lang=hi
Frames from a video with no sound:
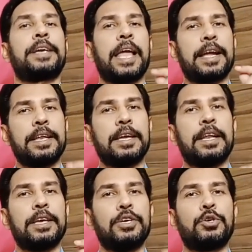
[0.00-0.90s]

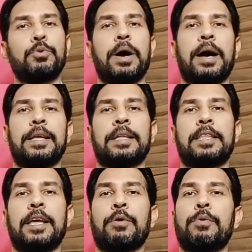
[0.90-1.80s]
टेक्निकल इश्यू आ
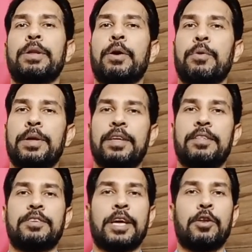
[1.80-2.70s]
जाता है कोई ना कोई
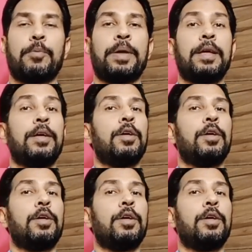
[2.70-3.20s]
इन चैनलों में